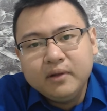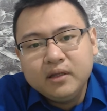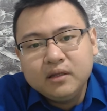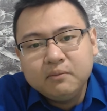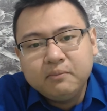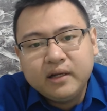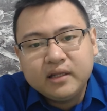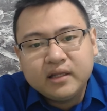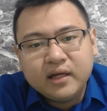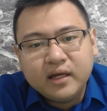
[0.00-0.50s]

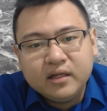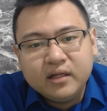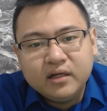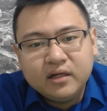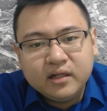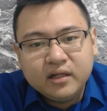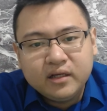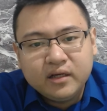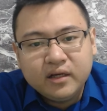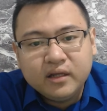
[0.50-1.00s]
ngambil
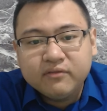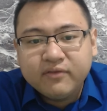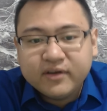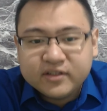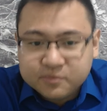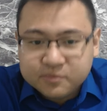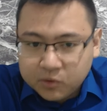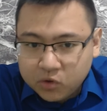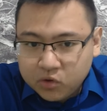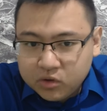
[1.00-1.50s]
beritanya dari
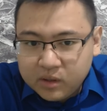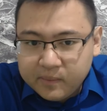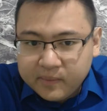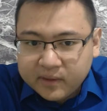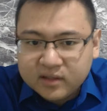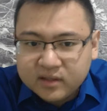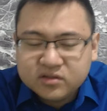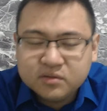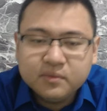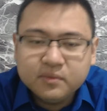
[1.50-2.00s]
InvestBro di
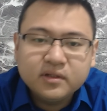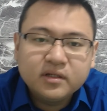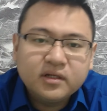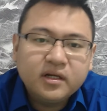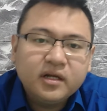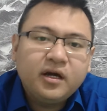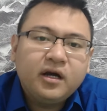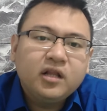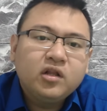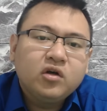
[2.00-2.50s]
mana
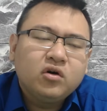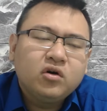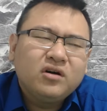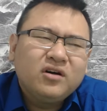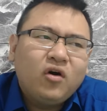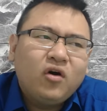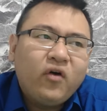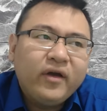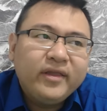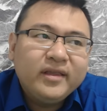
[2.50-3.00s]
sebenarnya
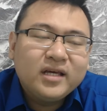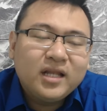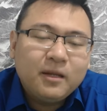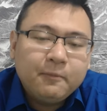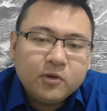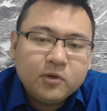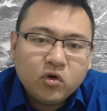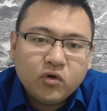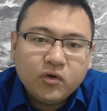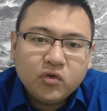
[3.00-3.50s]
kalau koin
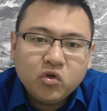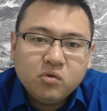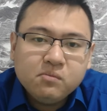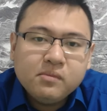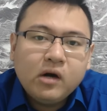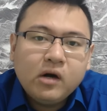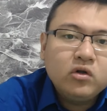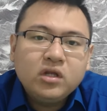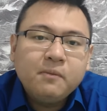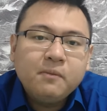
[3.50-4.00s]
kripto itu
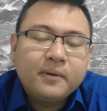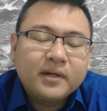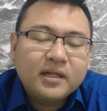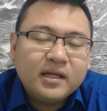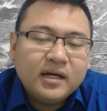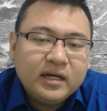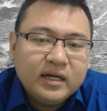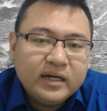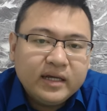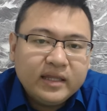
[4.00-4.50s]
mau
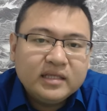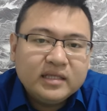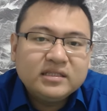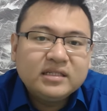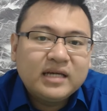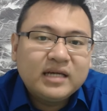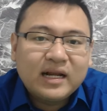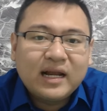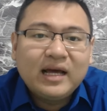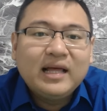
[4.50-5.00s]
diperdagangin
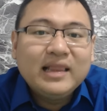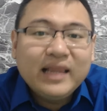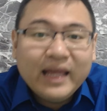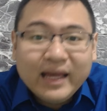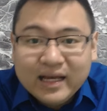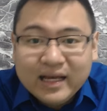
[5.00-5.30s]
secara